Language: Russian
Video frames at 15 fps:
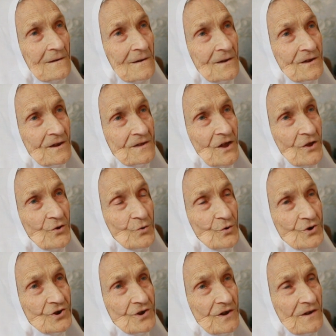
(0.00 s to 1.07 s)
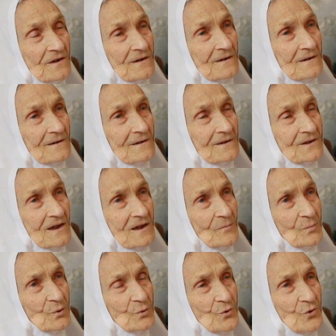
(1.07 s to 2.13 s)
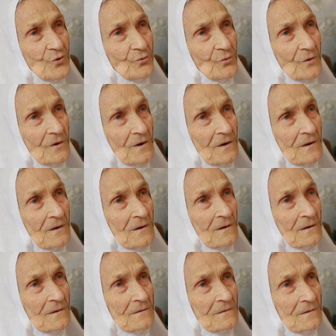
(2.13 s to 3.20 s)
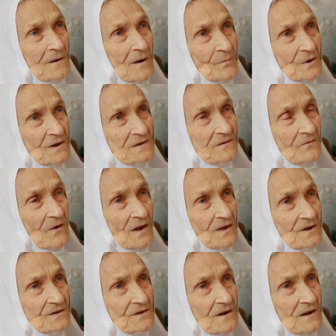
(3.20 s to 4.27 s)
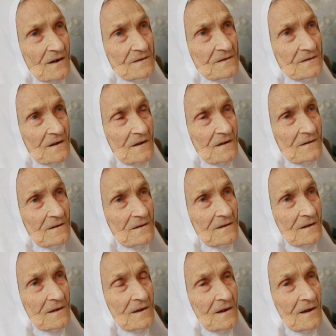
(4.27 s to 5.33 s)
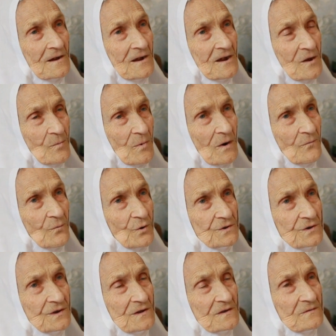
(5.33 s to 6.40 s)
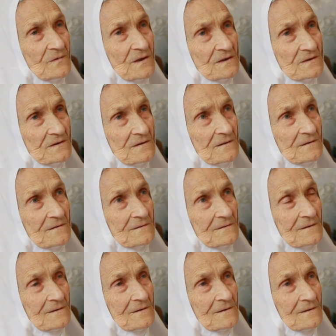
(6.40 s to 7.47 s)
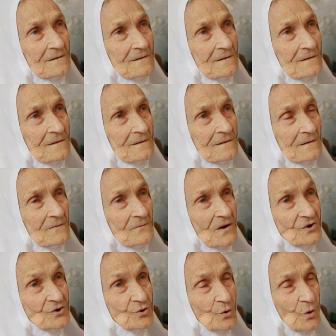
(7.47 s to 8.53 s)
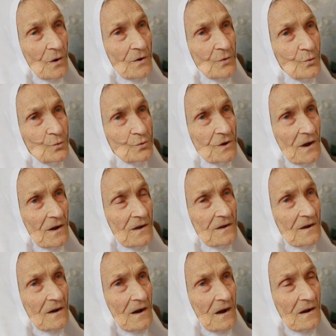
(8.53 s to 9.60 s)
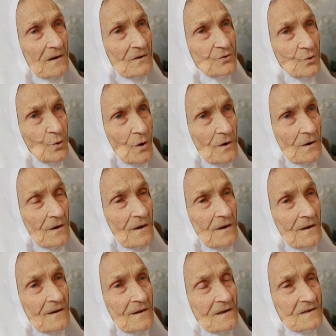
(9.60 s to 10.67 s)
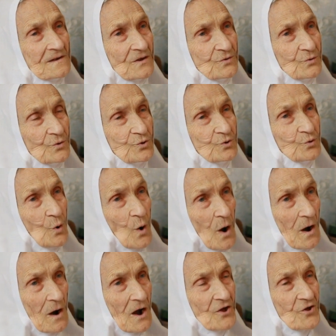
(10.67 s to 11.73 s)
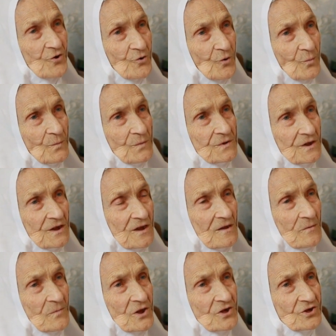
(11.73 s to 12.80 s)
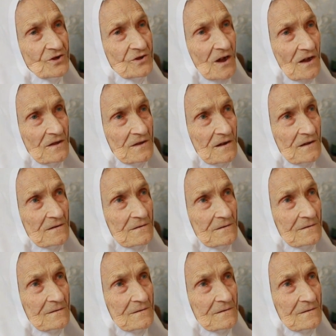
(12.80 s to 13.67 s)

где надежнее, где я получу образование до конца, либо вот неизвестно, во что, и куда, и как, но зато то, о чем ты мечтала.